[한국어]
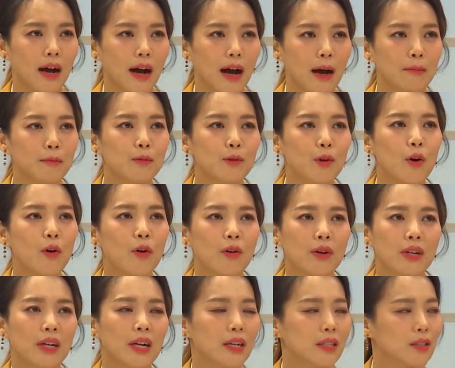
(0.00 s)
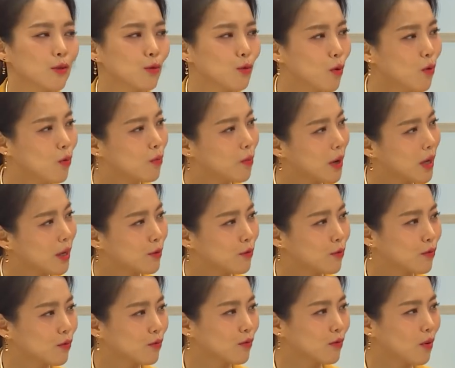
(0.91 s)
암덩어리가 이제
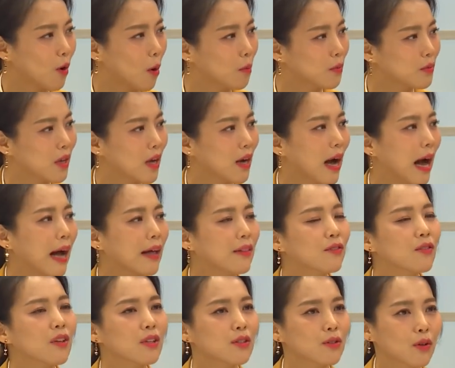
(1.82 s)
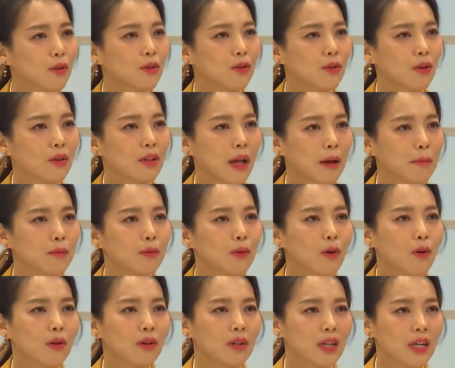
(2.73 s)
초음파에도 검사가 안 됐었던
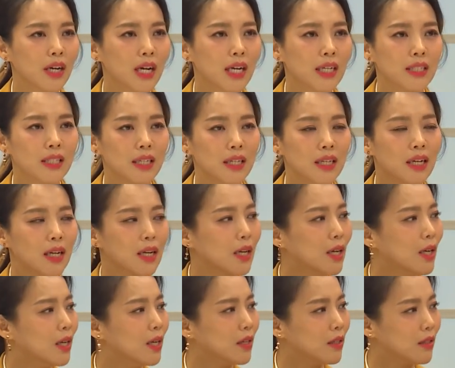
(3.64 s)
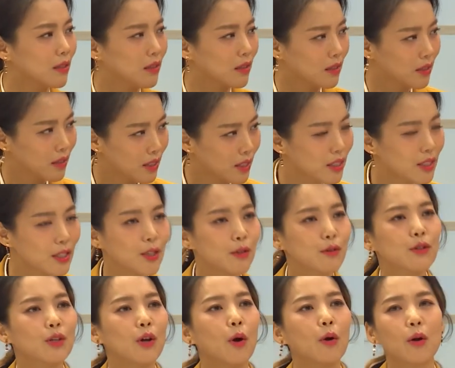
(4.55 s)
암덩어리가 이제
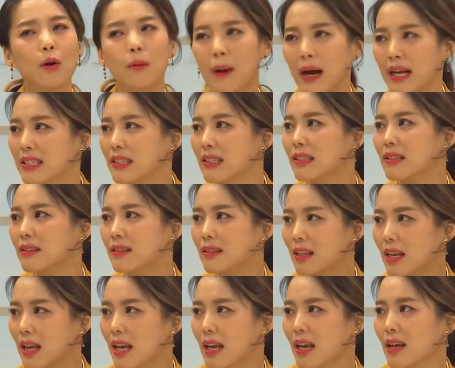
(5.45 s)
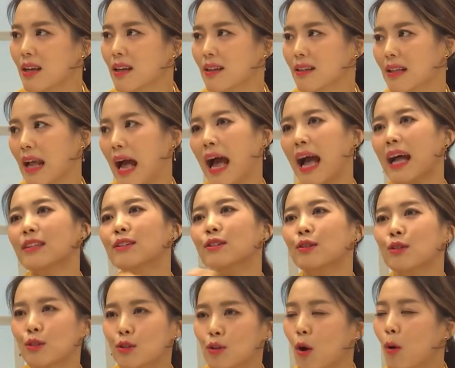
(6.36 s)
실제로 열어봤을 때 다
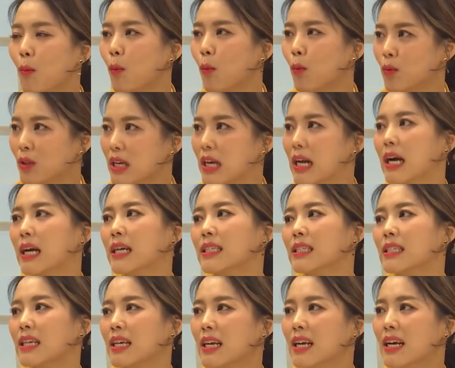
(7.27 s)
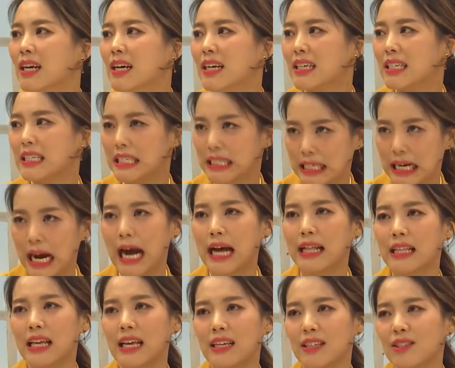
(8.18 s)
들춰보니까 이제 있었다. 그
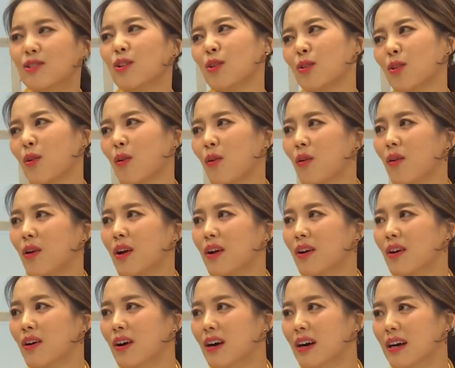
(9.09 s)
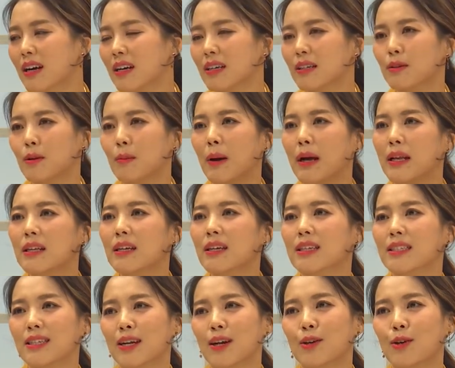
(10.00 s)
안에 있었던 거예요. 그래서
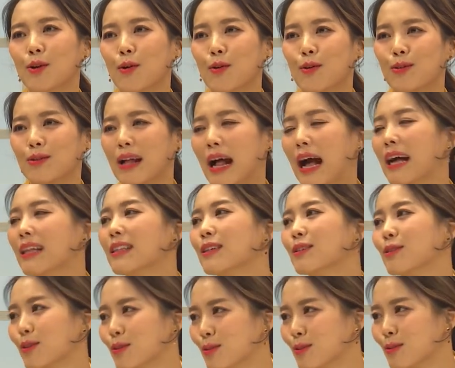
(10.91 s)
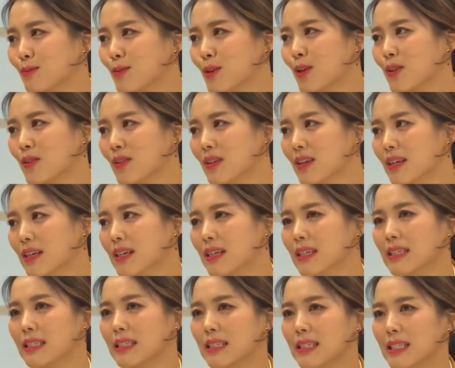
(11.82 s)
만약에 제가 결혼을 안 했었으면
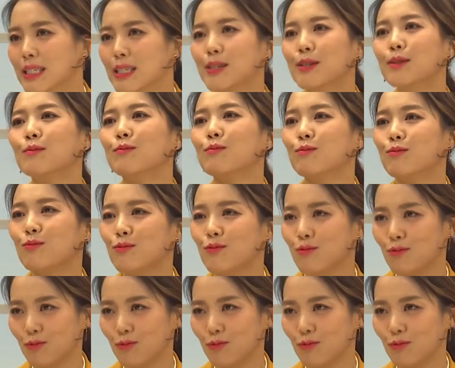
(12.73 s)
모 지금